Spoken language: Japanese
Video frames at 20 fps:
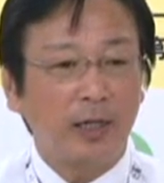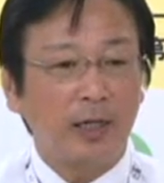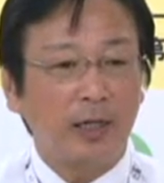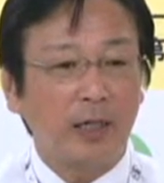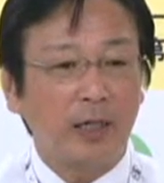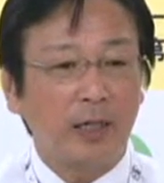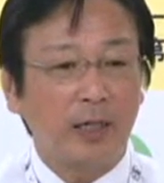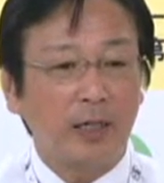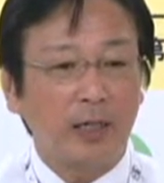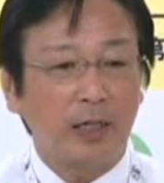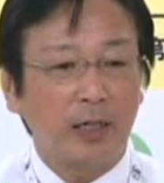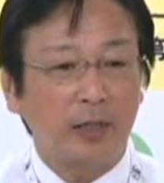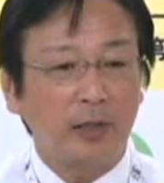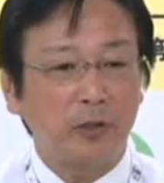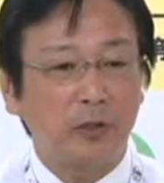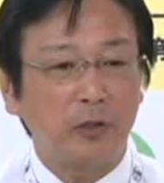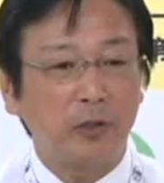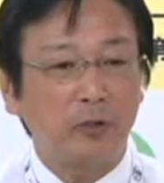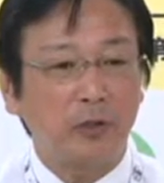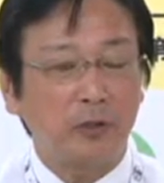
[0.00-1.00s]
え
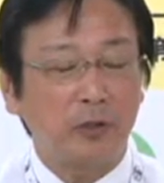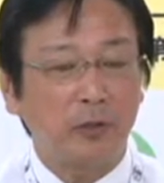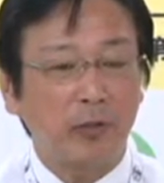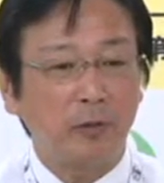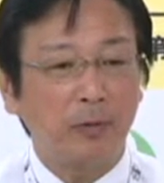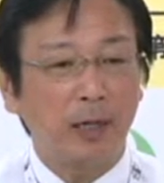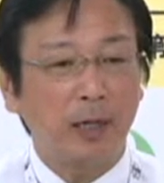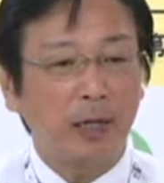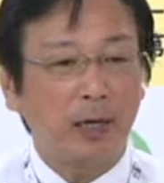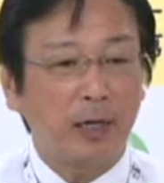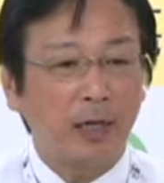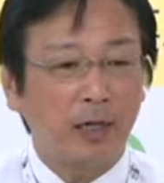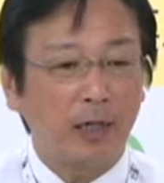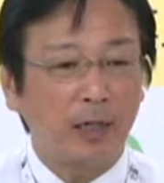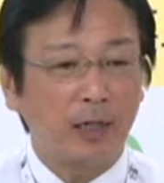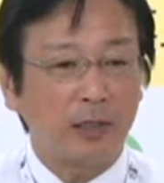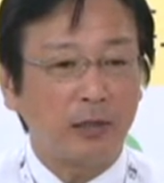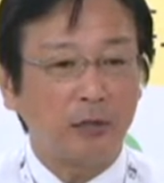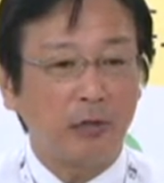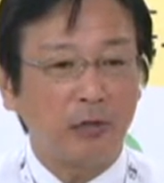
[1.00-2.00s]
市長とすれば
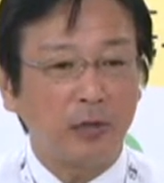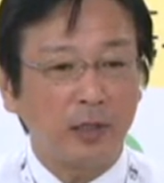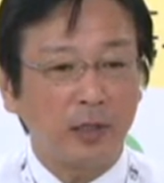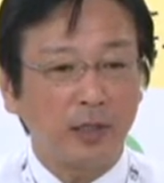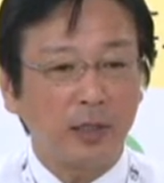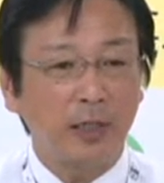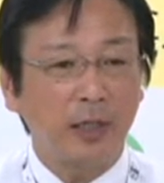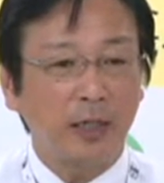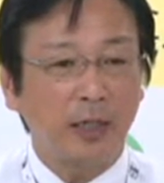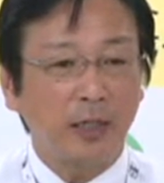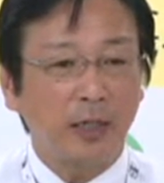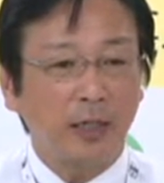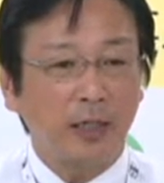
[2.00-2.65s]
非常に、